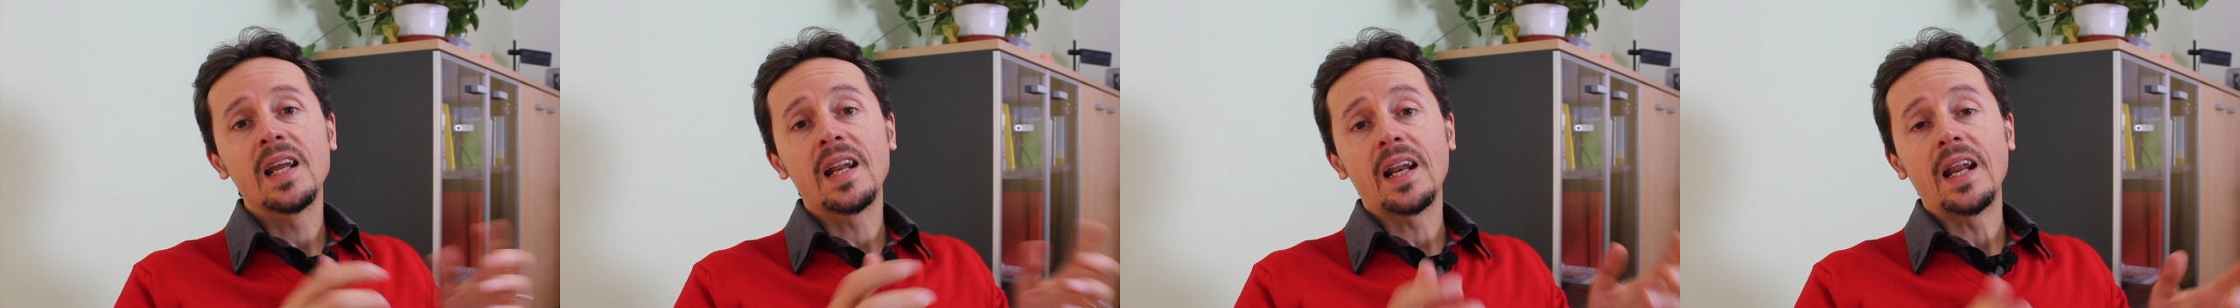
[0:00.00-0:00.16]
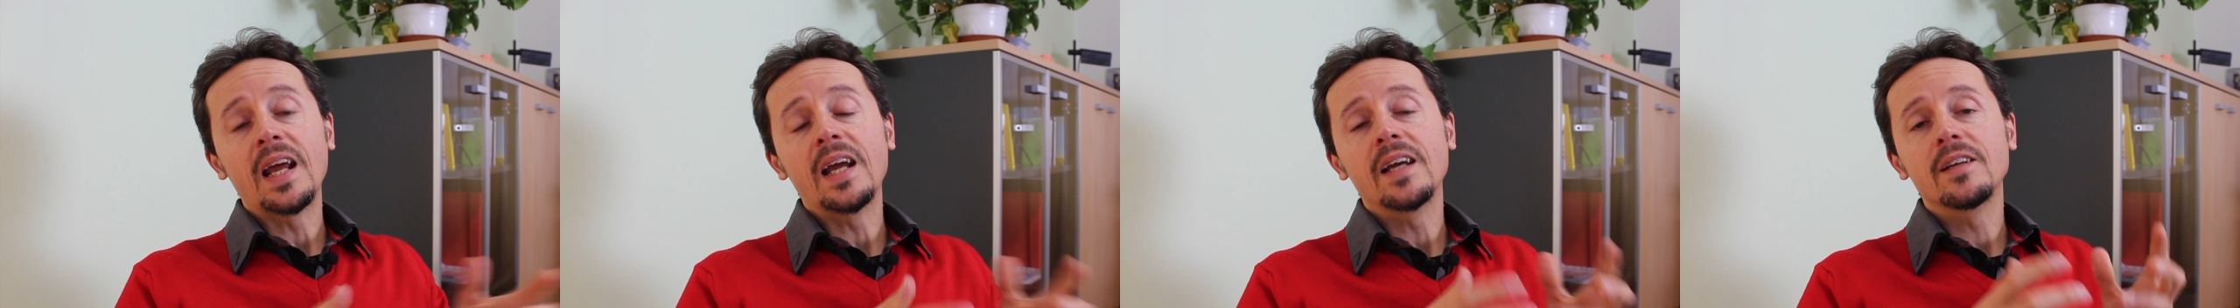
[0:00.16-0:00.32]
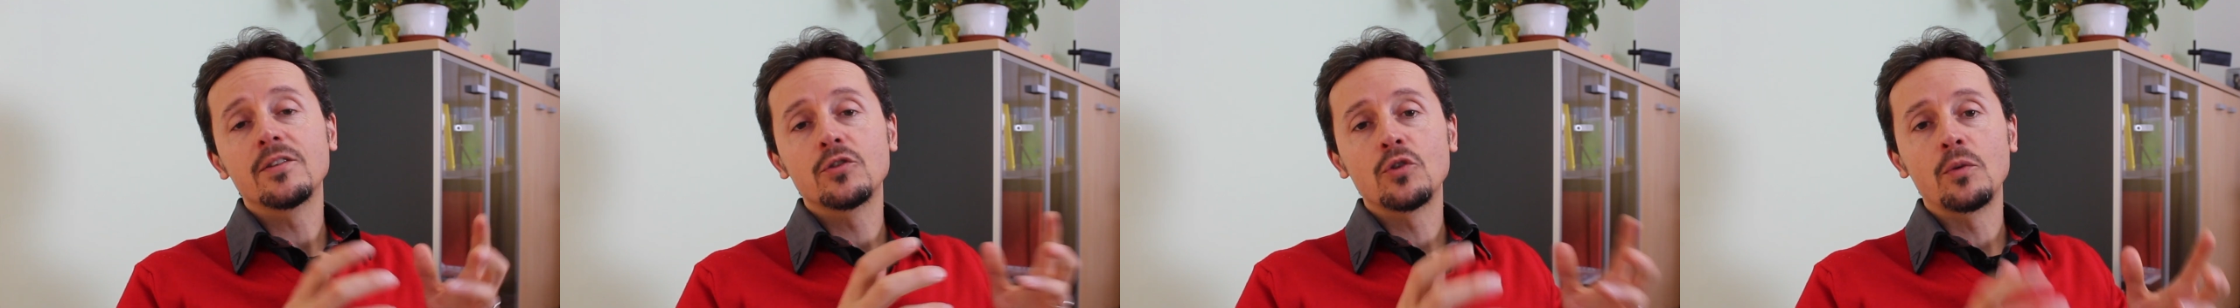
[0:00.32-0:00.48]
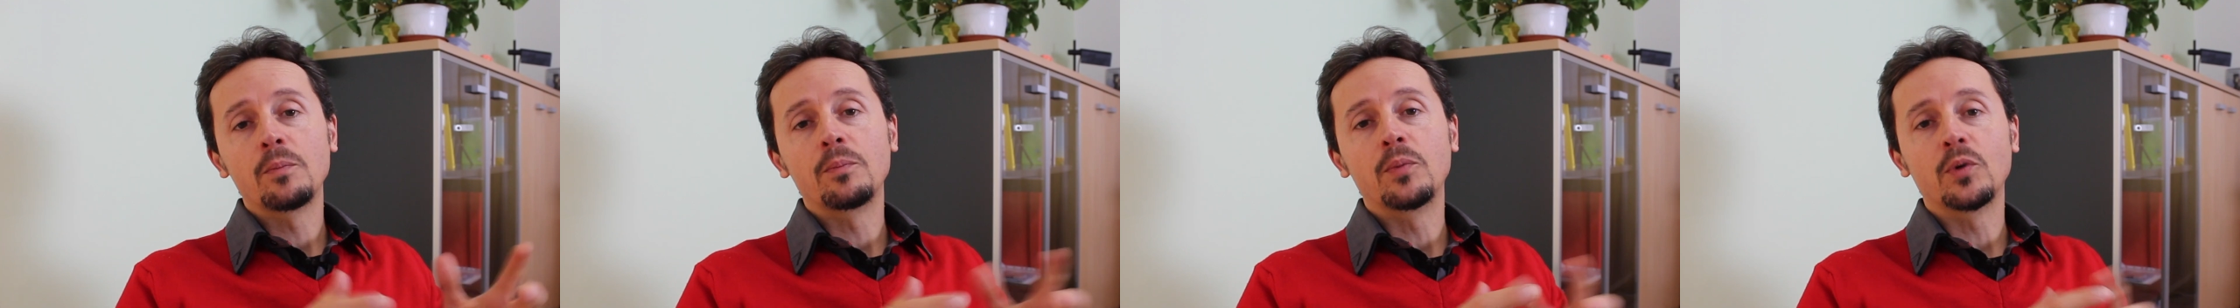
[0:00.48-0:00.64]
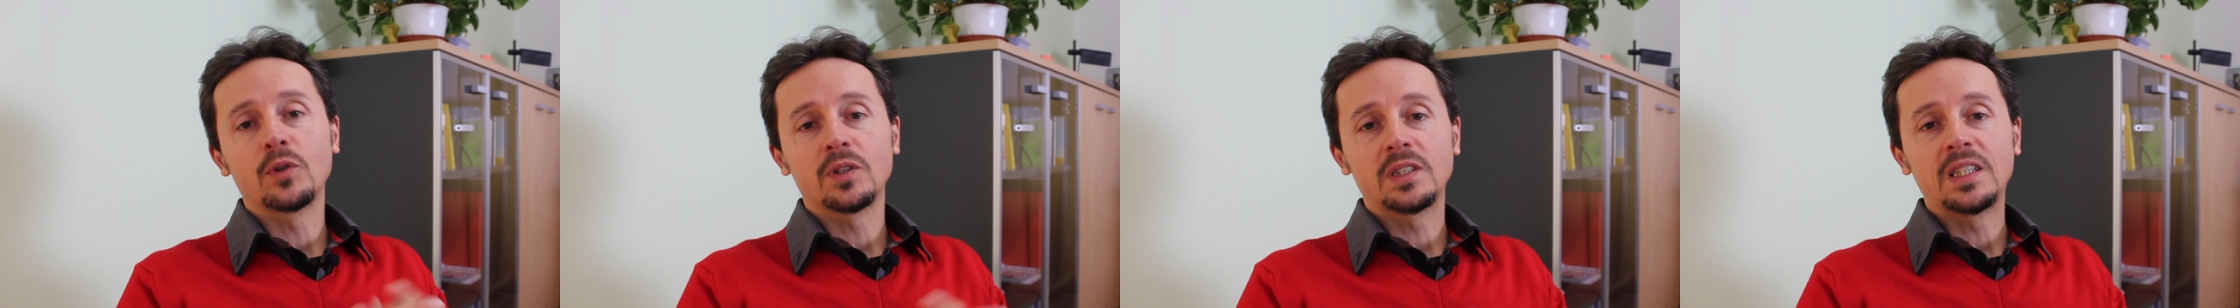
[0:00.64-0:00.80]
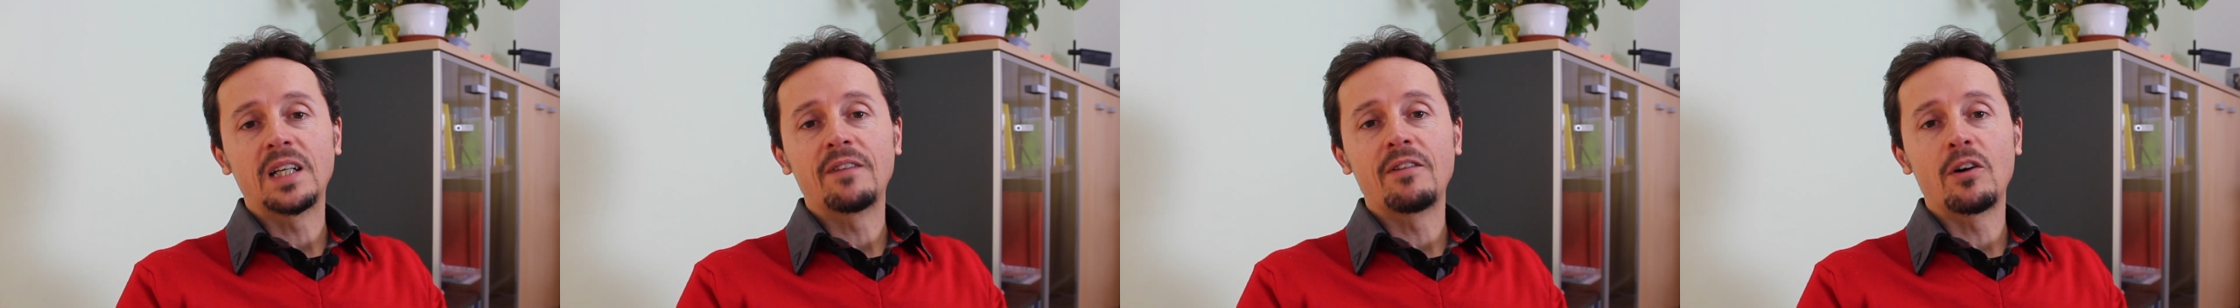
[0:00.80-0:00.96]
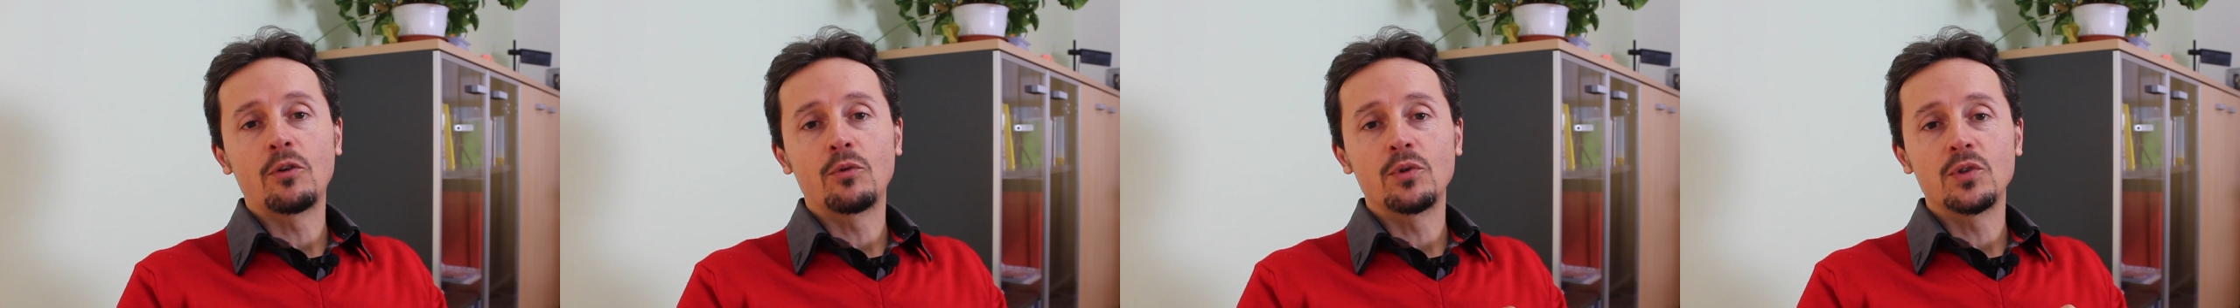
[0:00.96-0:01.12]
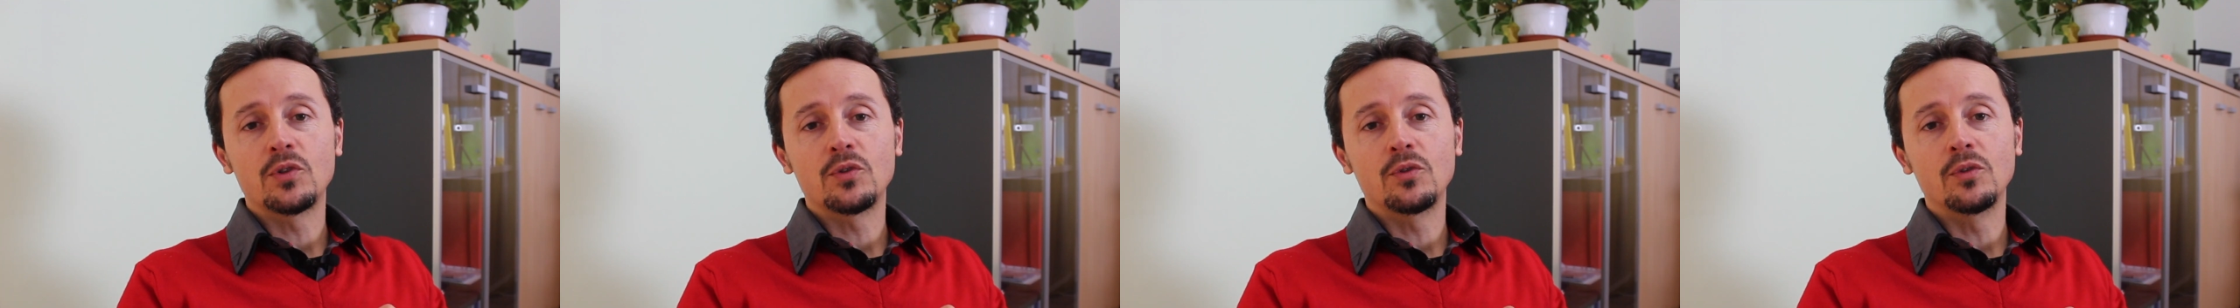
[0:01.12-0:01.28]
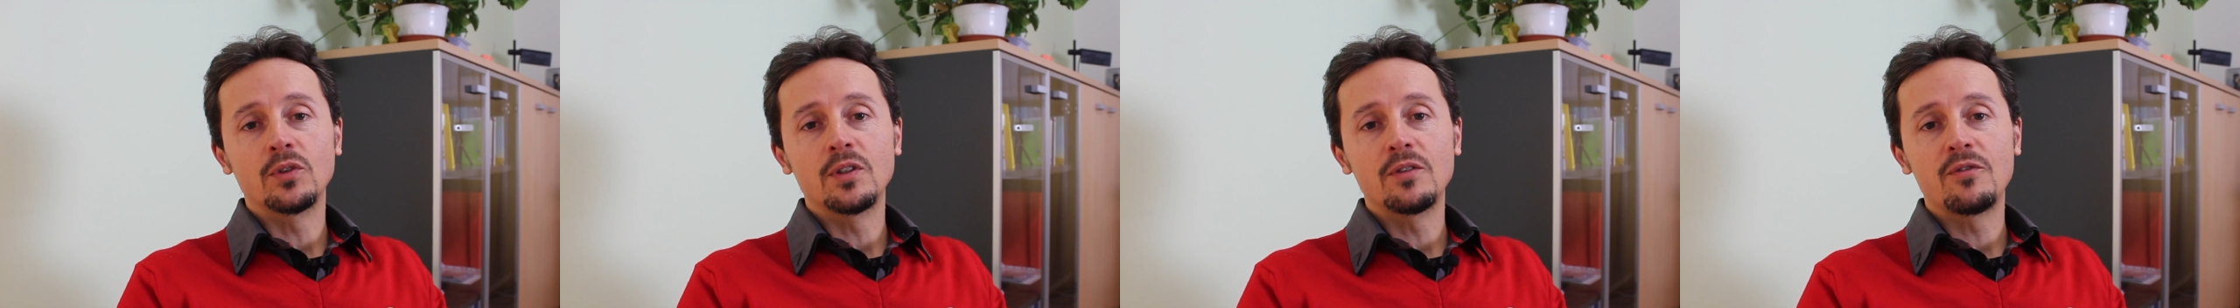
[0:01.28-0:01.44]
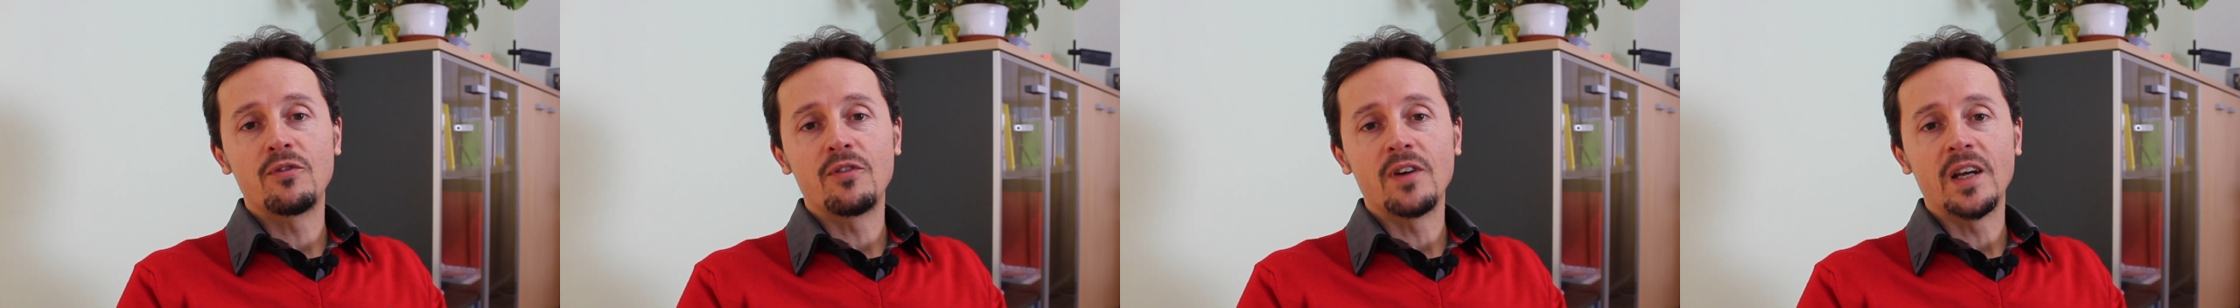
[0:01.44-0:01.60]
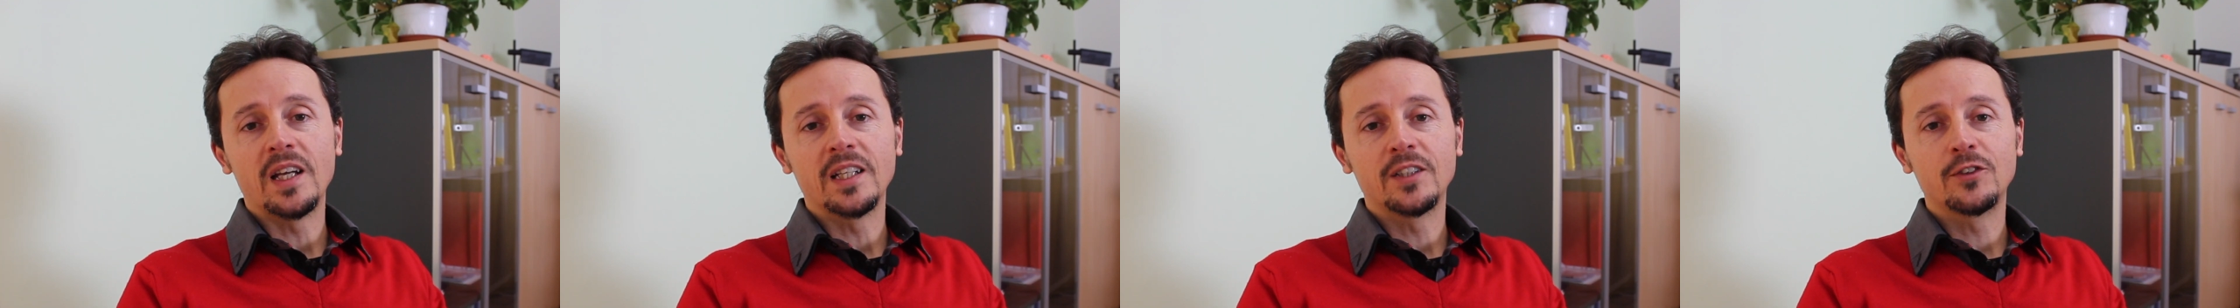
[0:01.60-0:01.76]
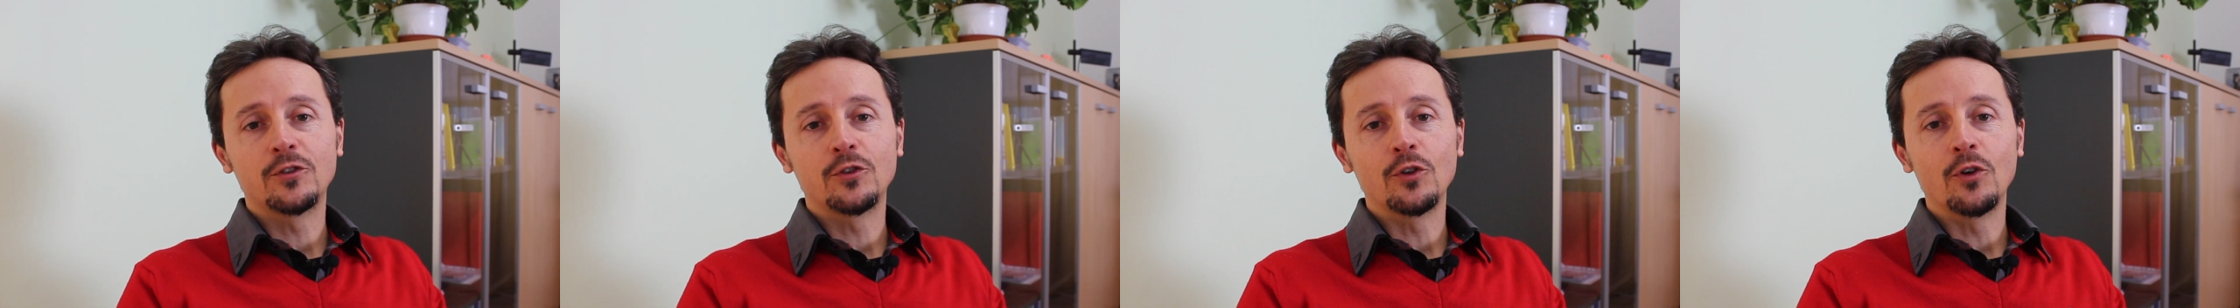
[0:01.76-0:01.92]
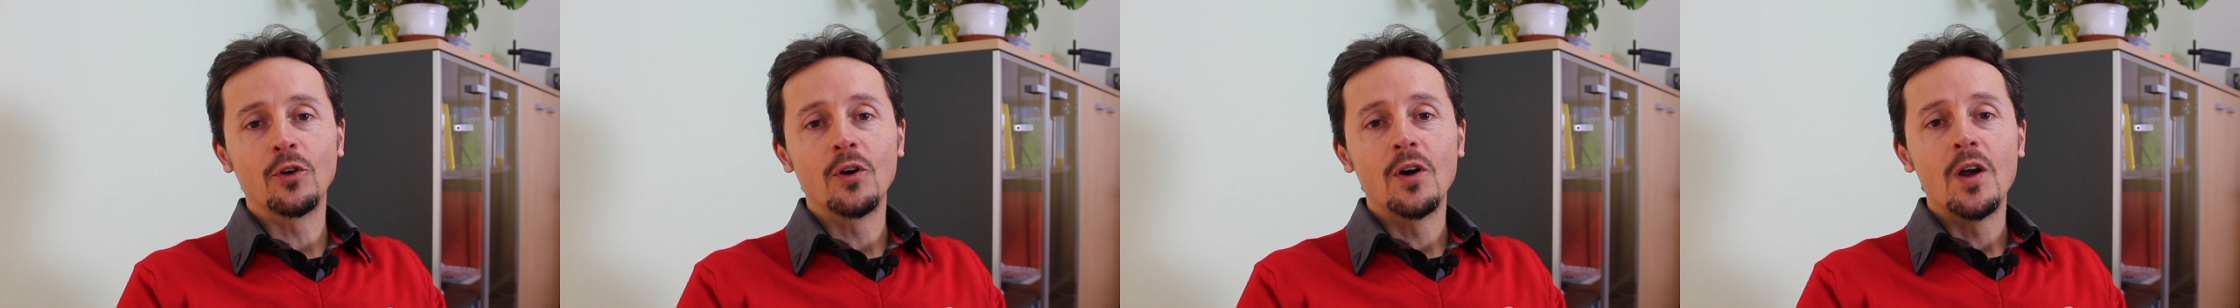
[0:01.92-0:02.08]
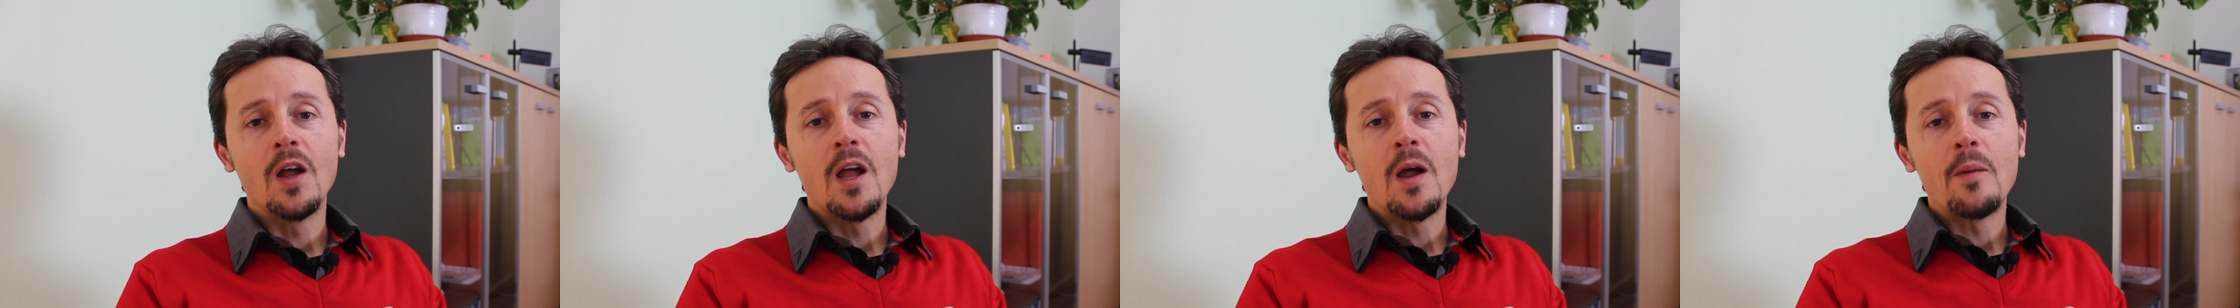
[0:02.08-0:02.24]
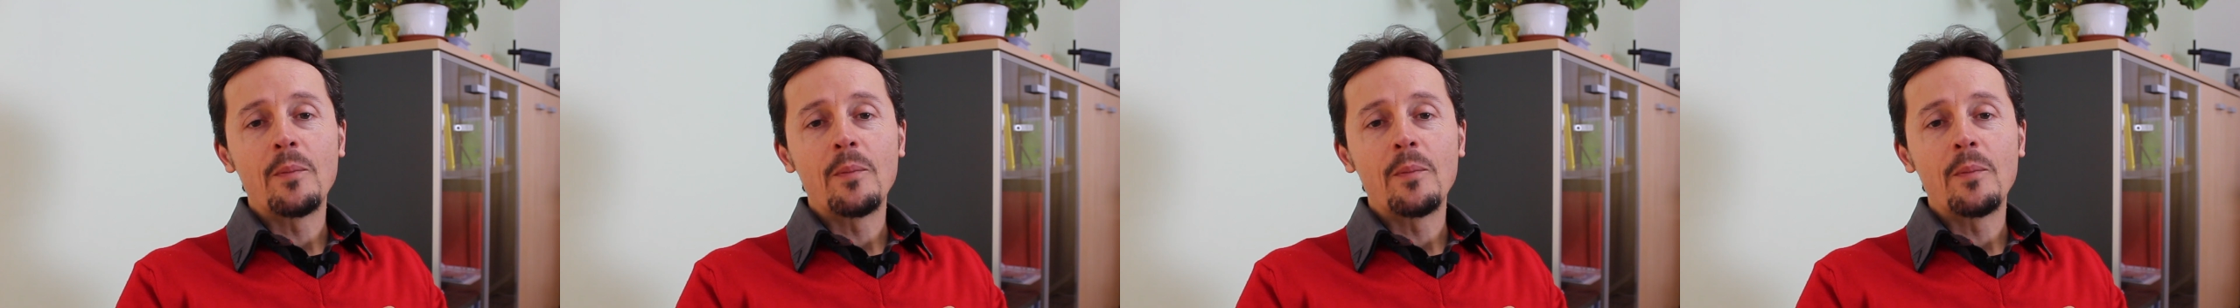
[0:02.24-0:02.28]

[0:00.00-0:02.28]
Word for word: Il re sopportava questo difetto